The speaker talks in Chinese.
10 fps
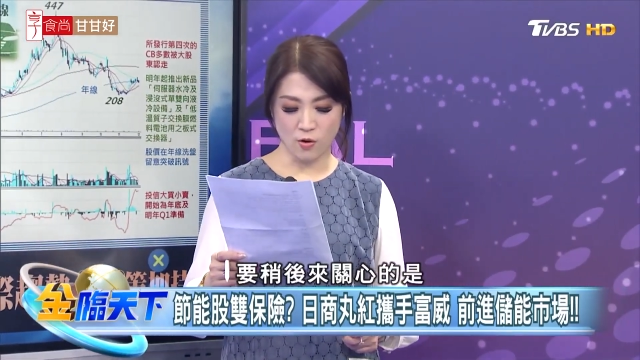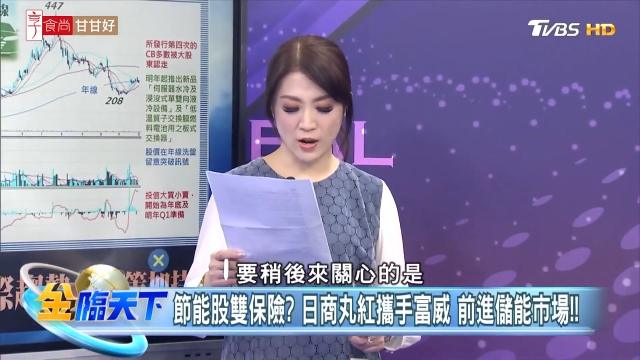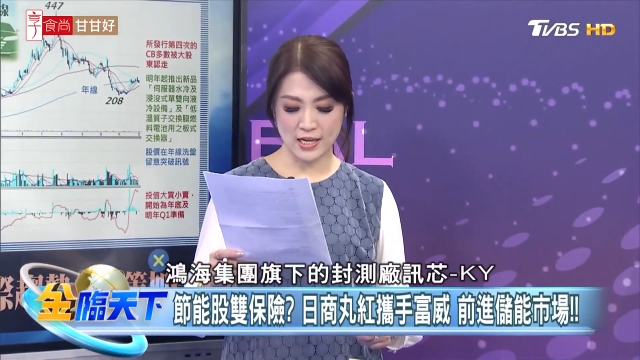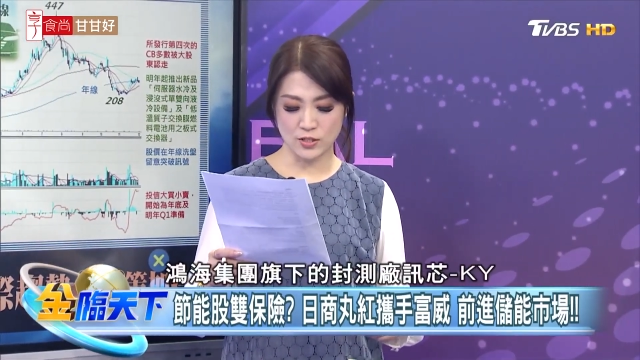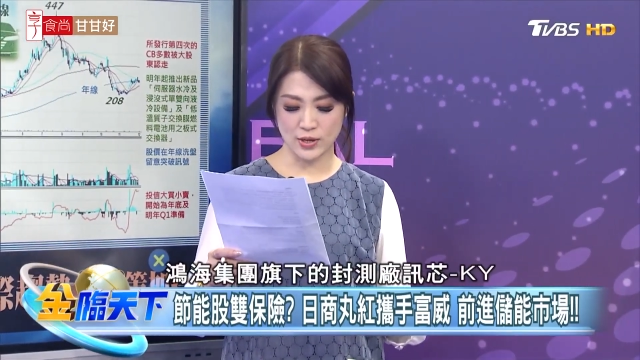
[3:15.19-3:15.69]

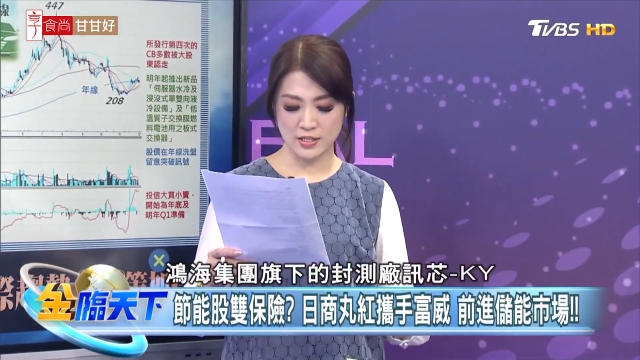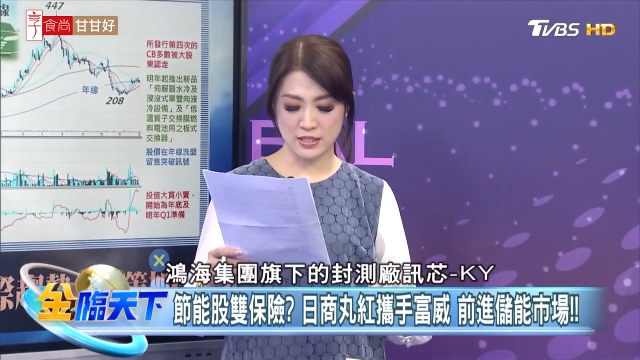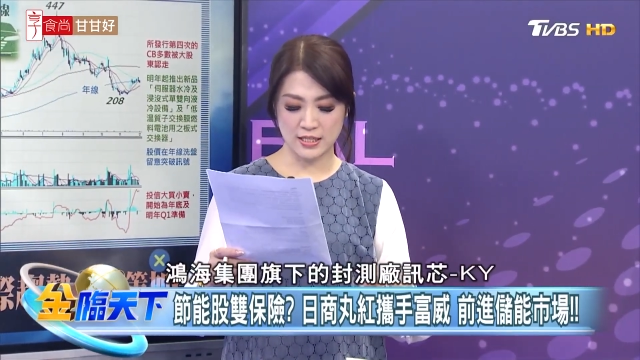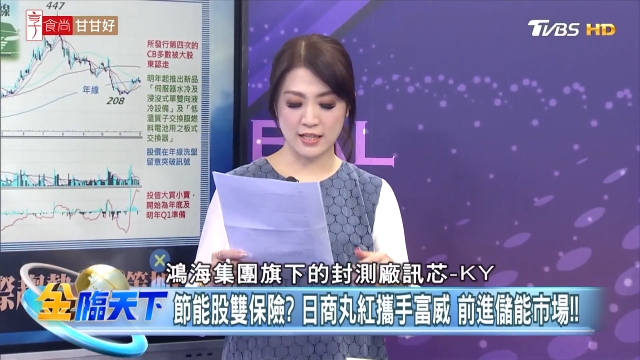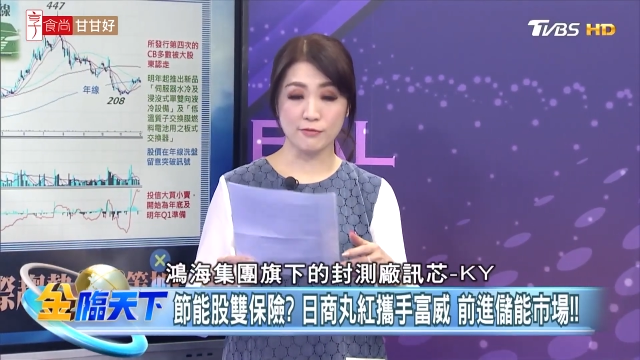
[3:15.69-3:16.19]
红海集团
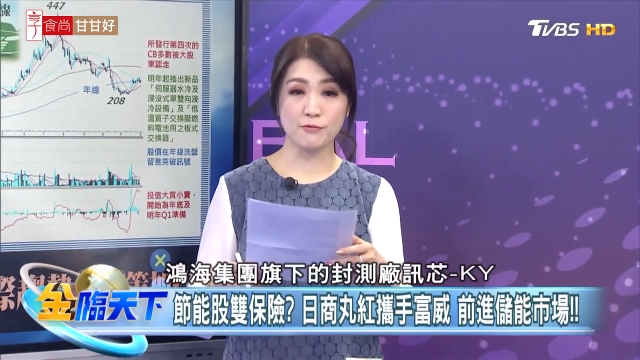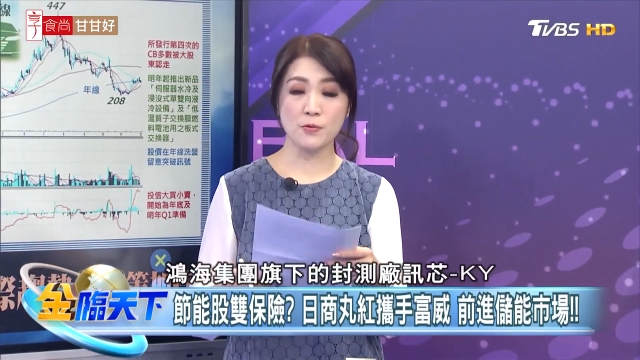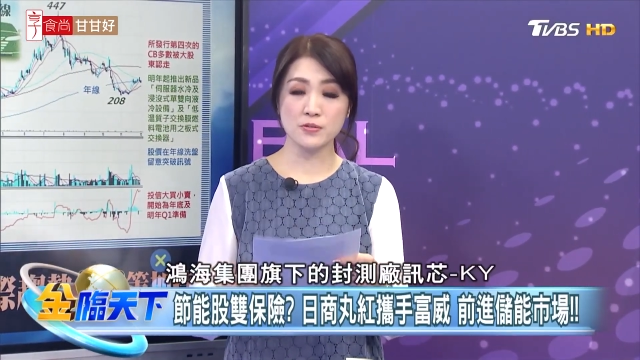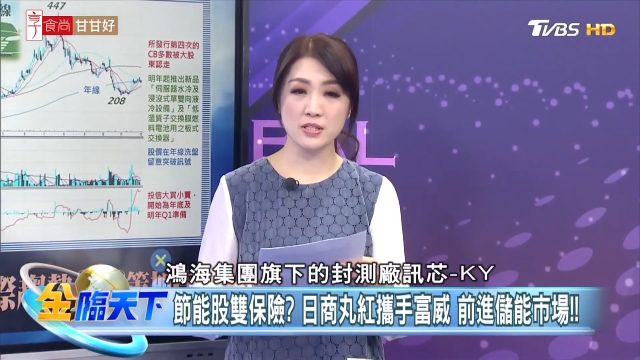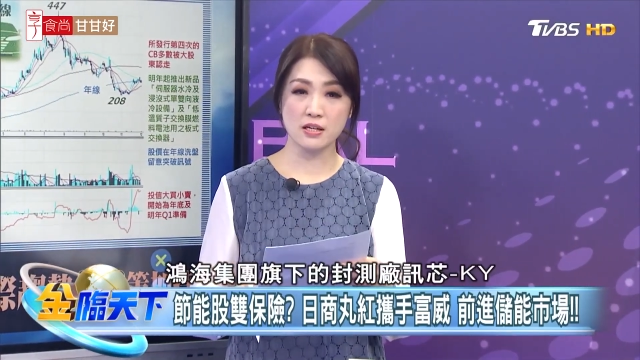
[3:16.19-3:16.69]
旗下的
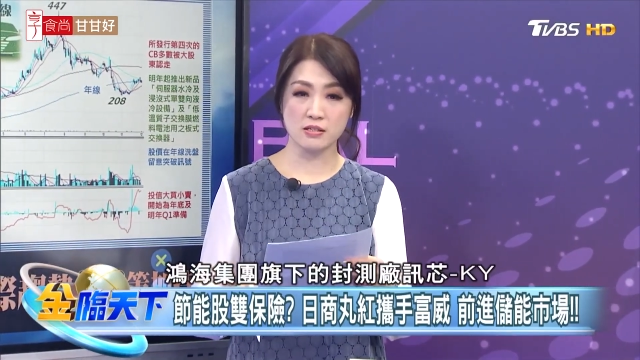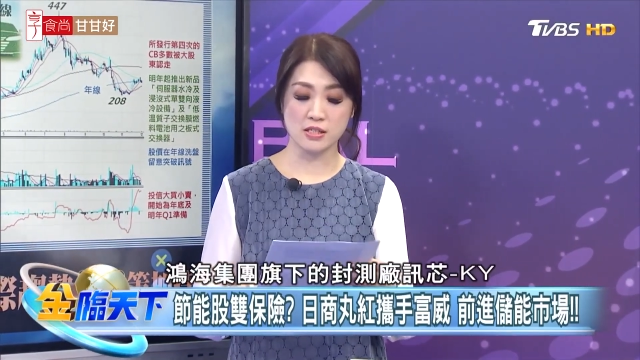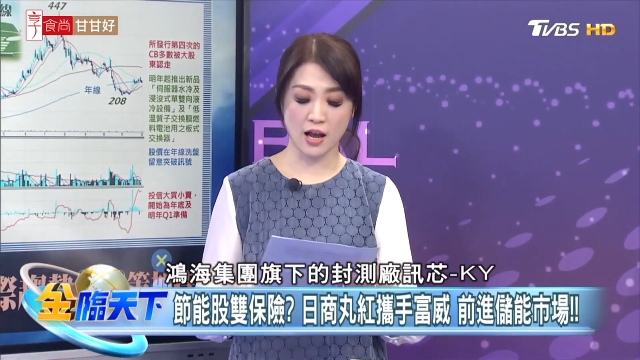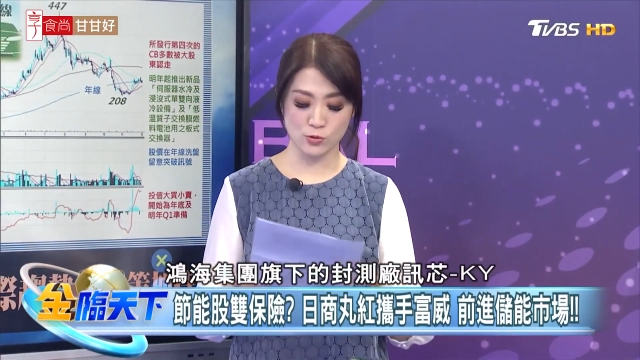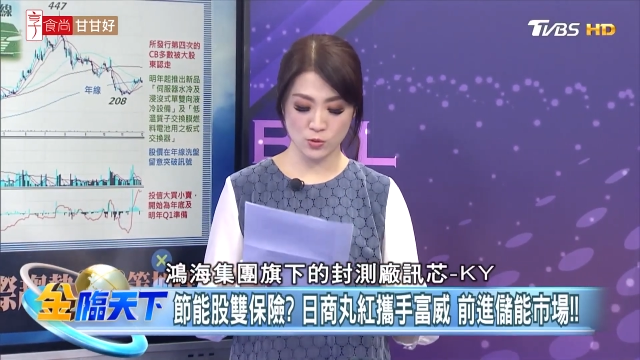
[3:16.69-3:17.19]
封测
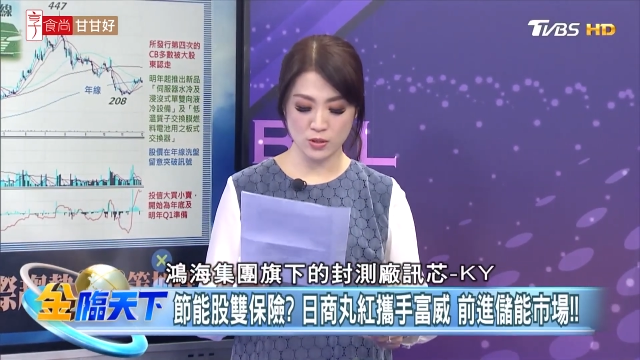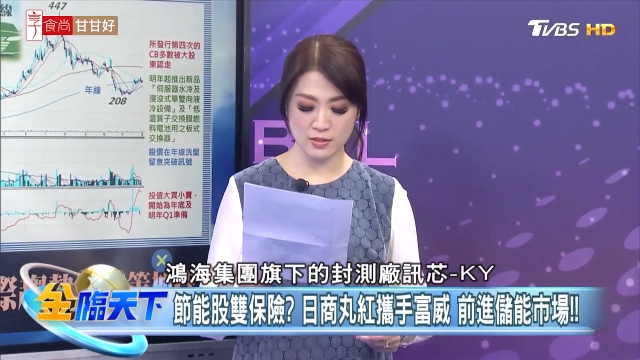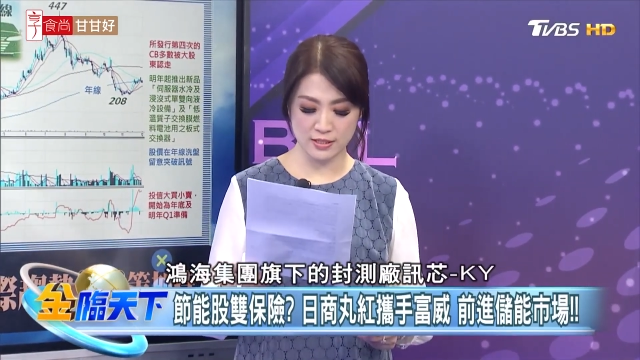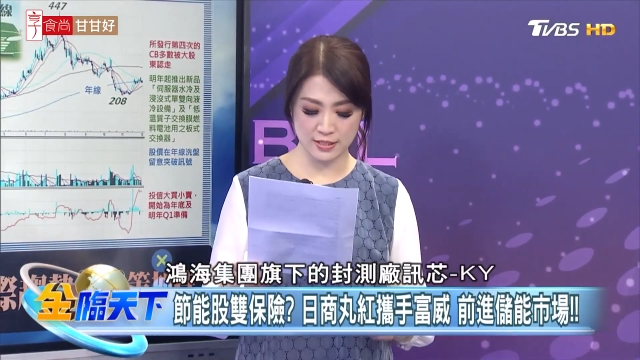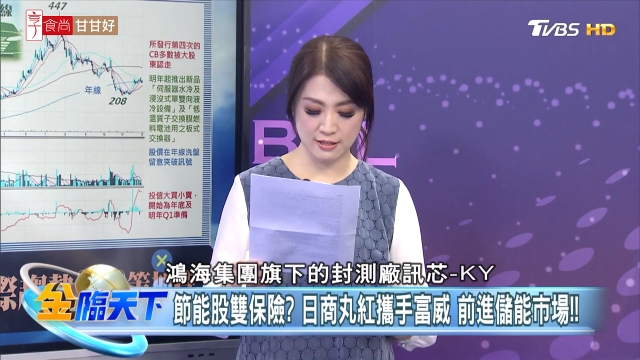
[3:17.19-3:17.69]
厂
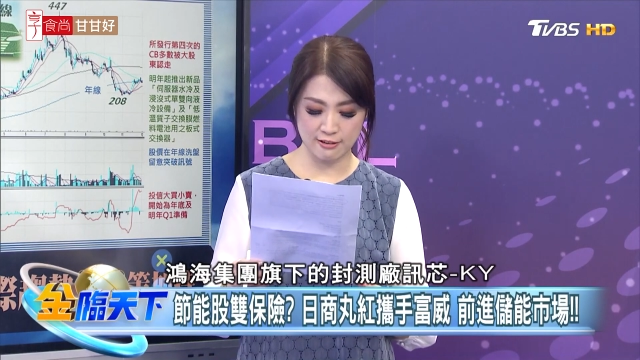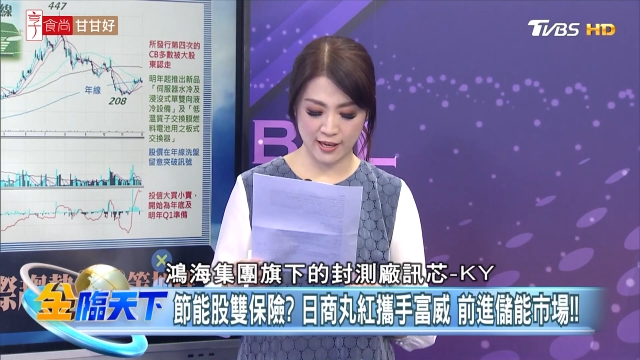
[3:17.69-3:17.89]
讯芯